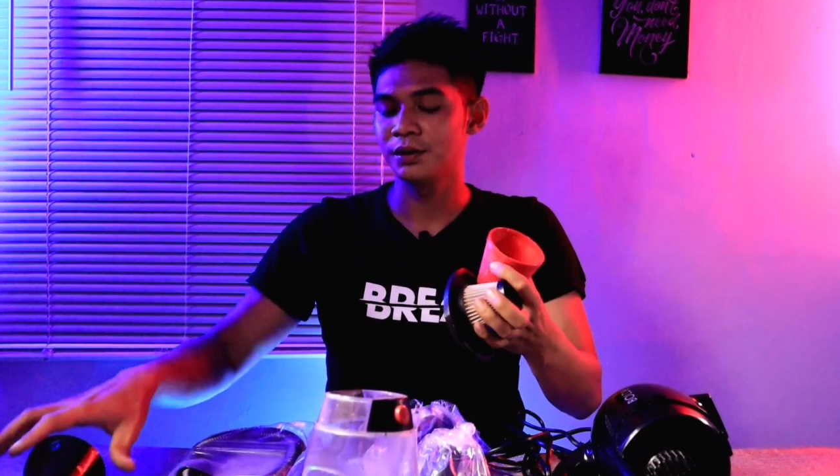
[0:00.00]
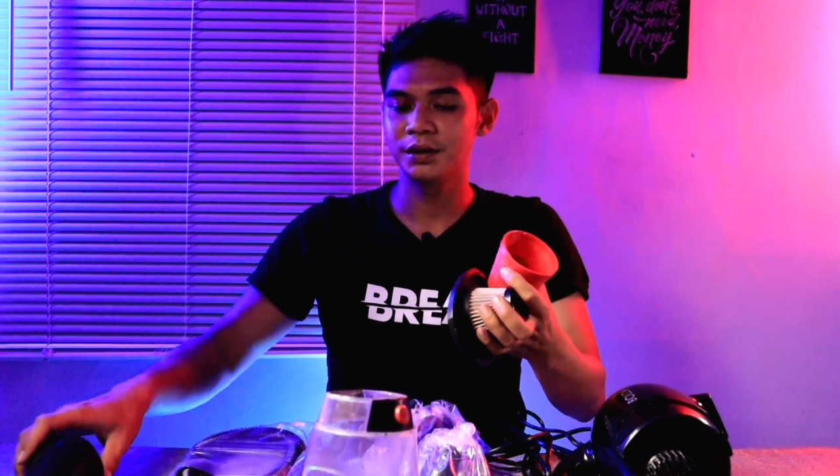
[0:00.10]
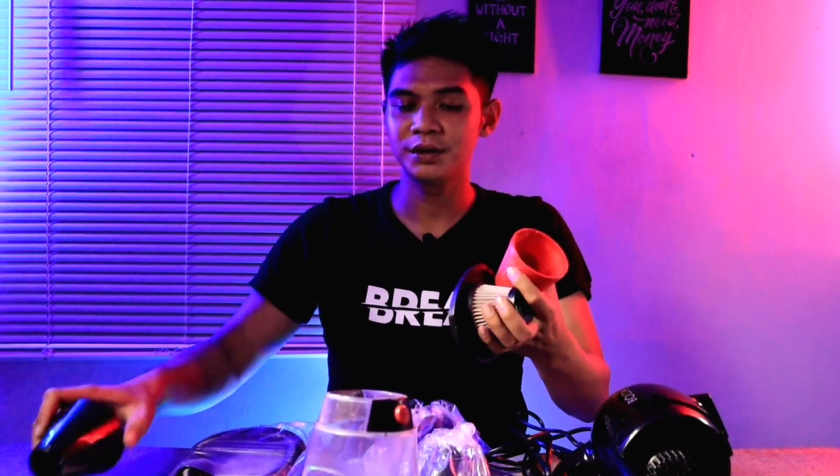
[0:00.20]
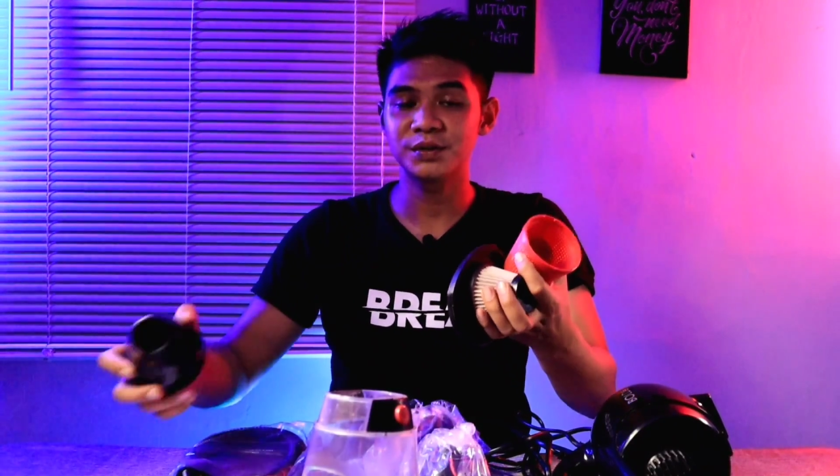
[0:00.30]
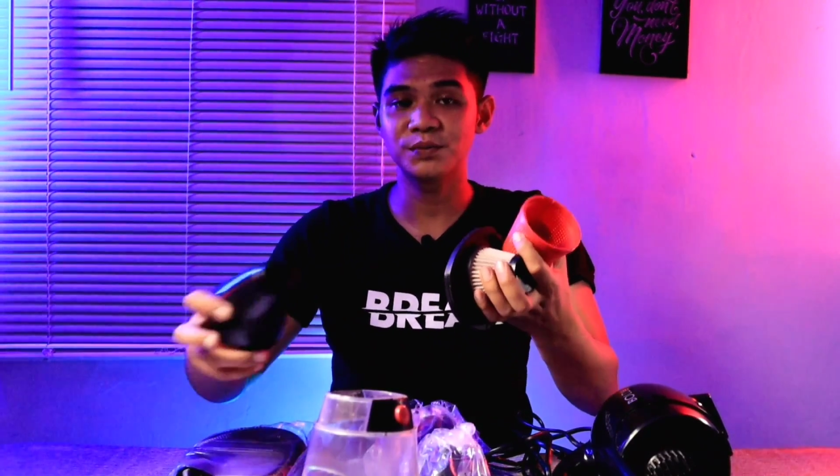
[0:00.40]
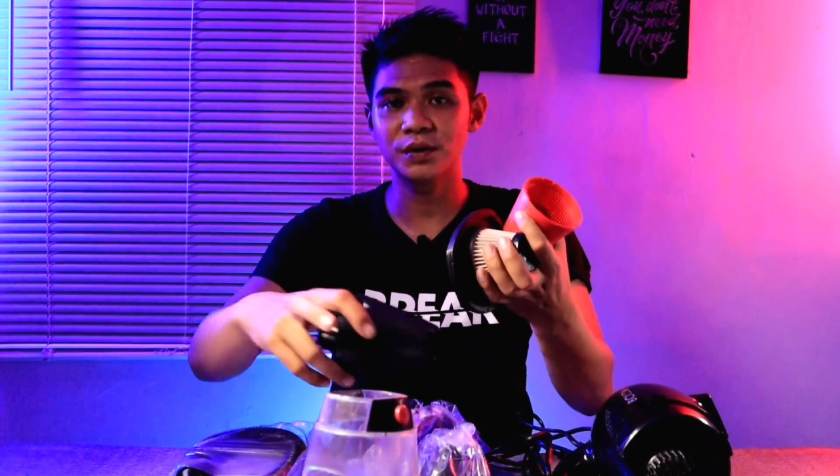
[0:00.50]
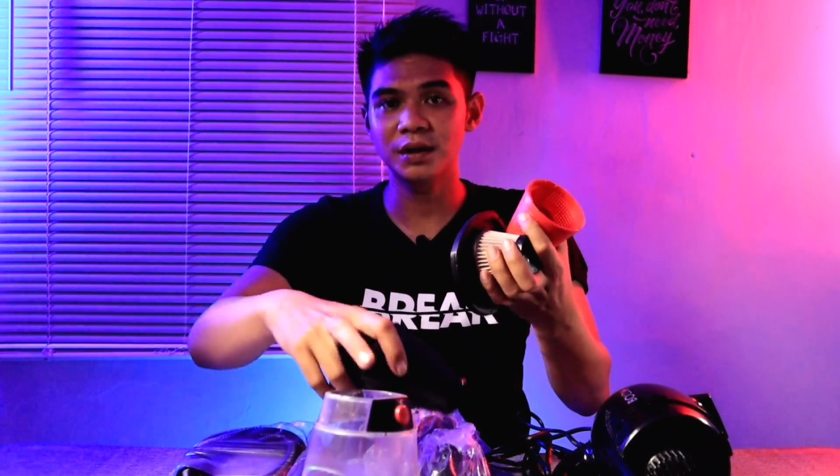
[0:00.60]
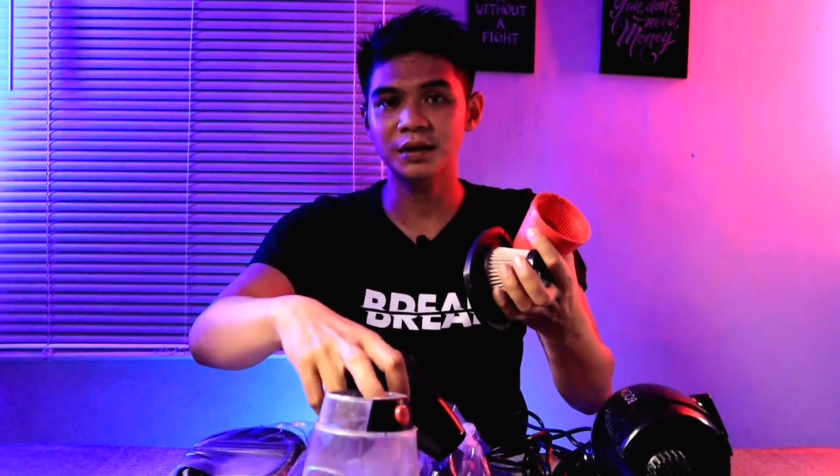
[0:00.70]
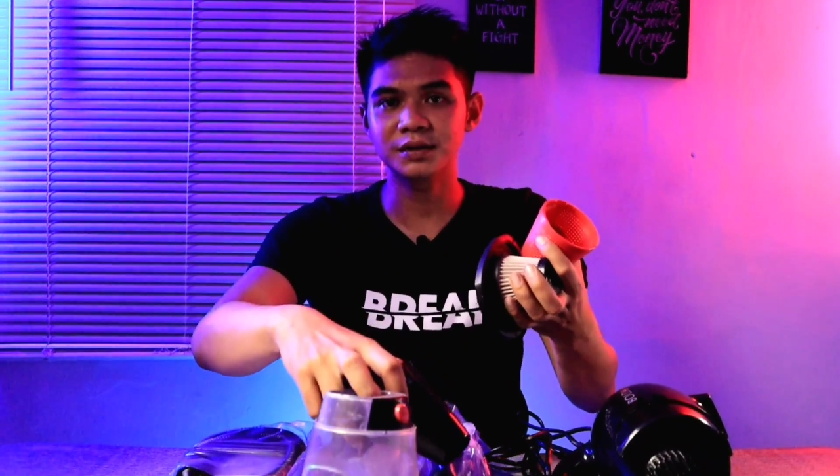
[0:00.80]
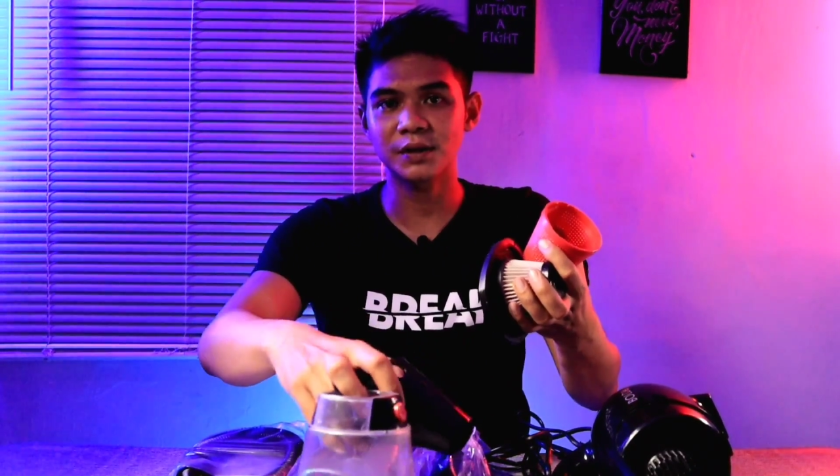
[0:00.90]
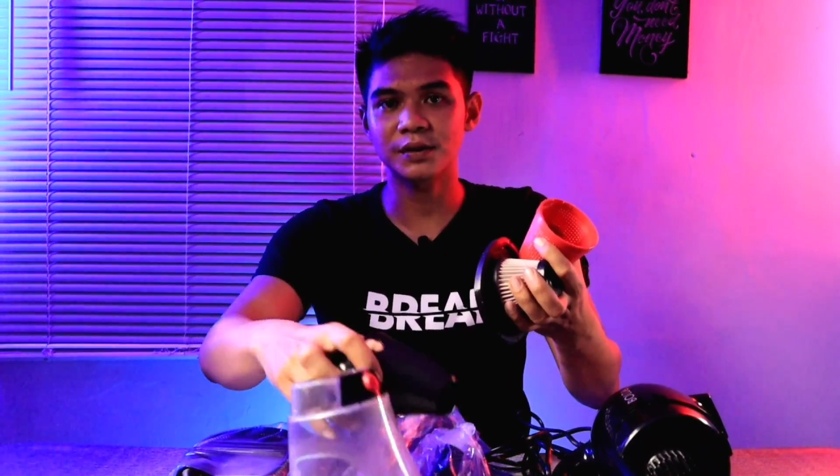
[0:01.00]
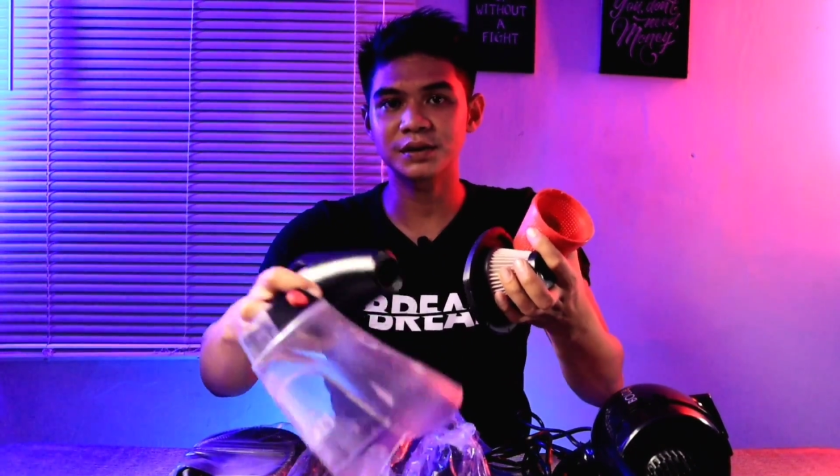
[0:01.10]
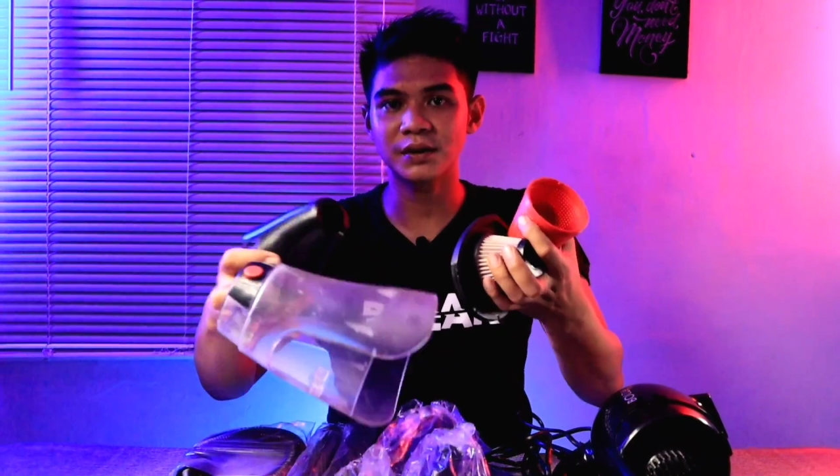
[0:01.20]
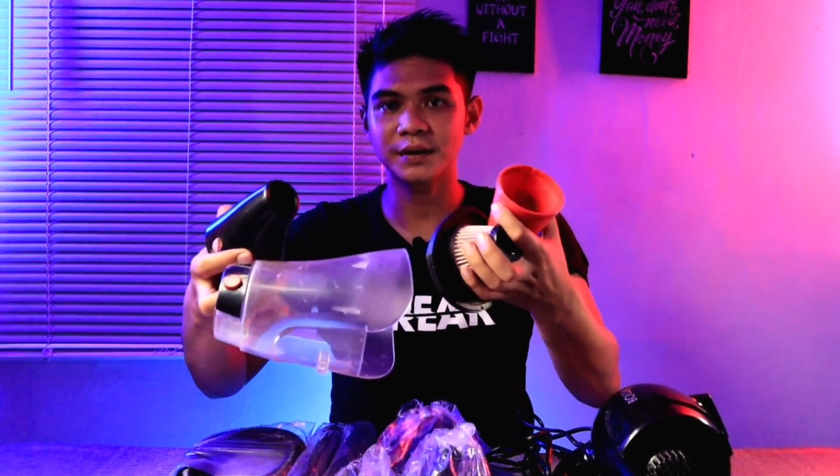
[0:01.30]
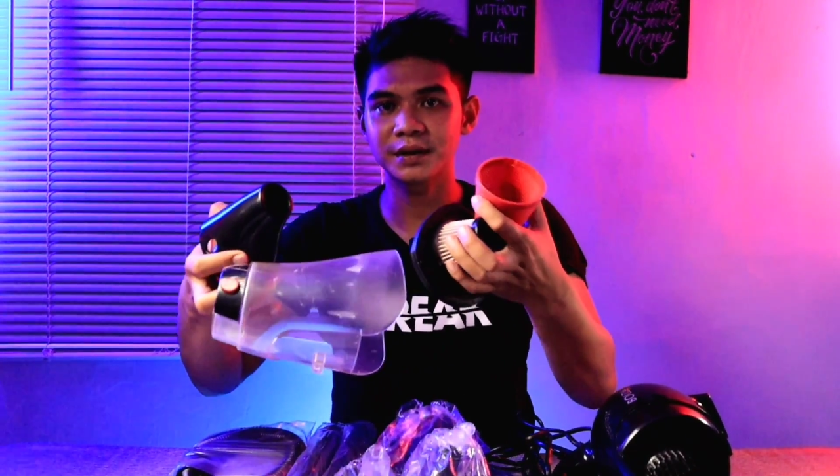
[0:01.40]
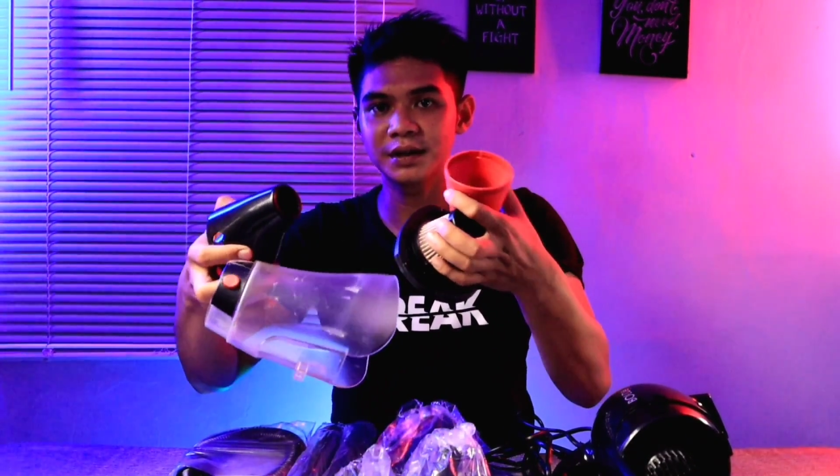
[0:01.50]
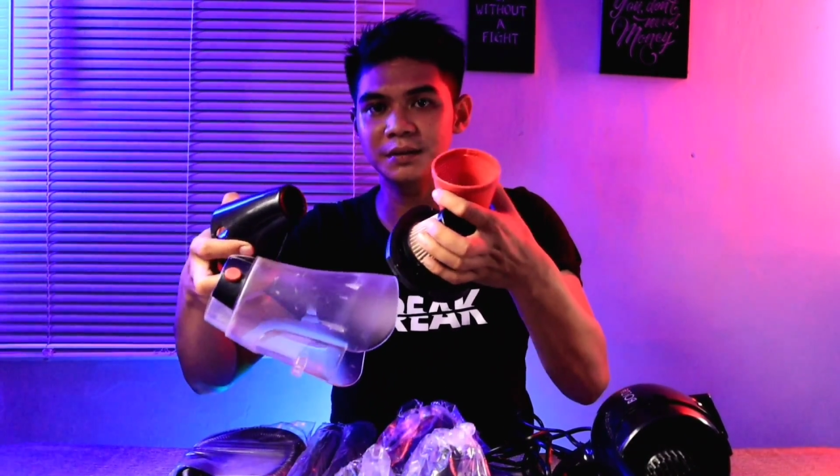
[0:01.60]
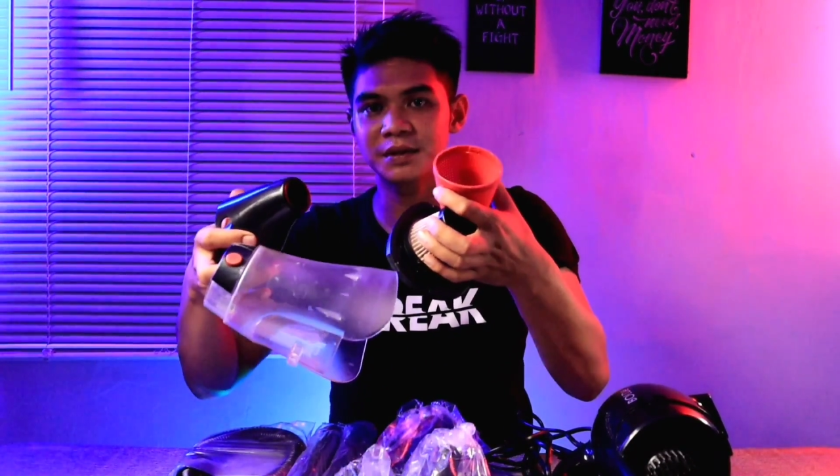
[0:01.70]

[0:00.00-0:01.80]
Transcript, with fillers: ini semua cawan-cawannya ini